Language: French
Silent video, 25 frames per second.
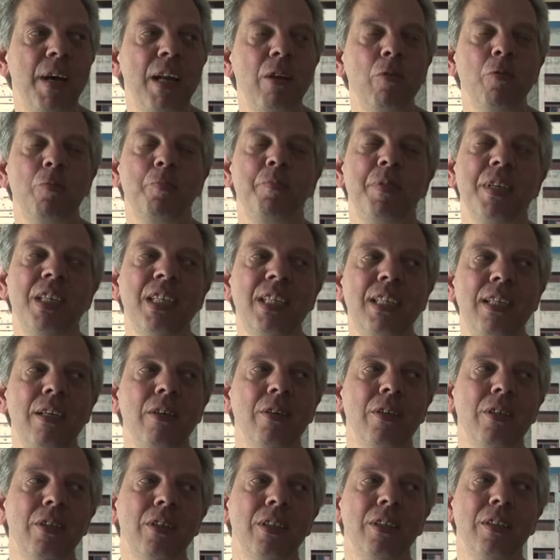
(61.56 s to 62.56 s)
le pays
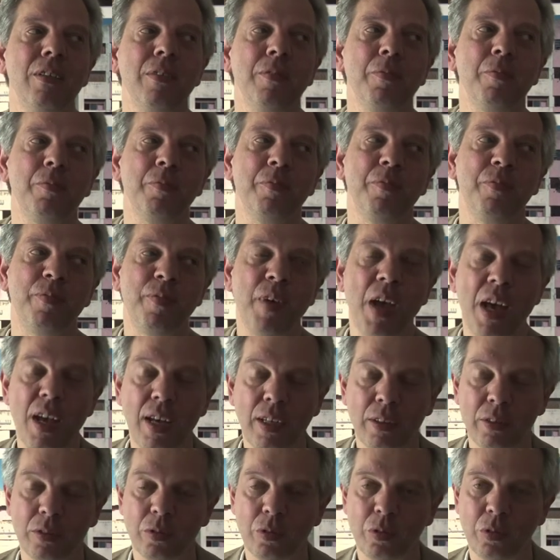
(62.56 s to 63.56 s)
euh,
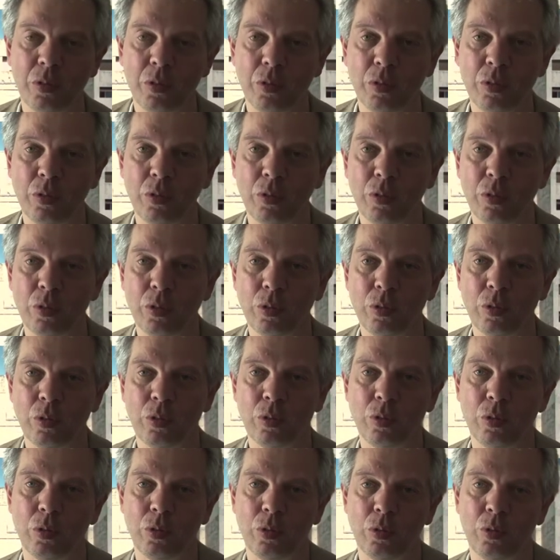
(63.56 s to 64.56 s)
phare
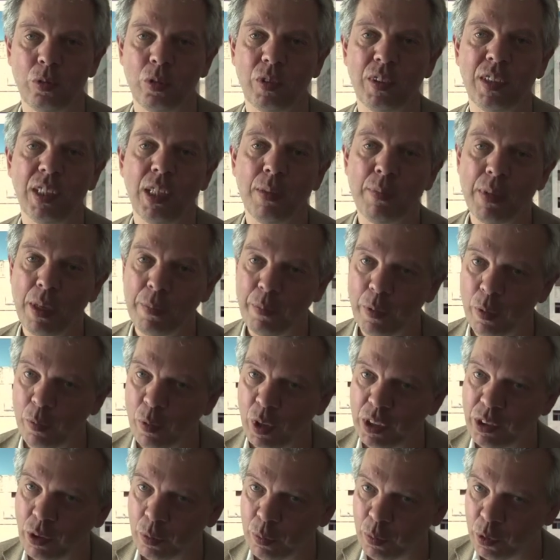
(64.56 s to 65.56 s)
du, cinéma pour moi
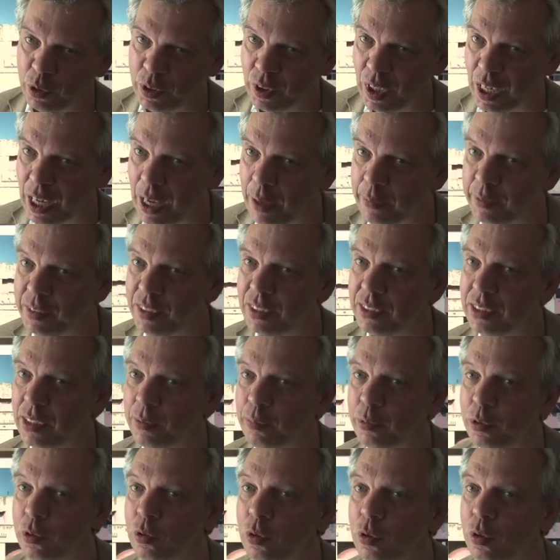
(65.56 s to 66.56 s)
dans le monde arabe. C'était
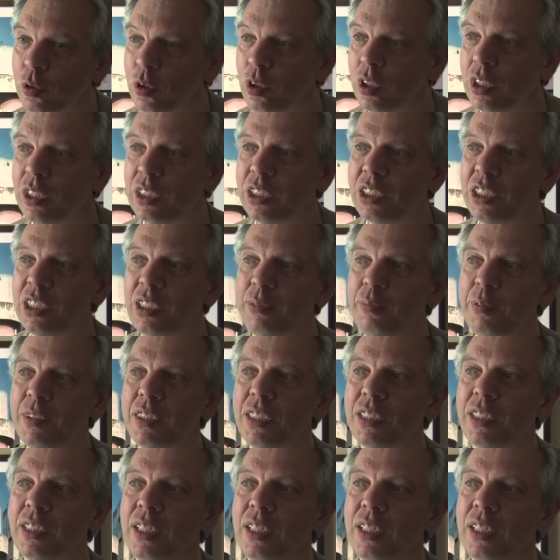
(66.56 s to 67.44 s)
plutôt euh, l'Égypte.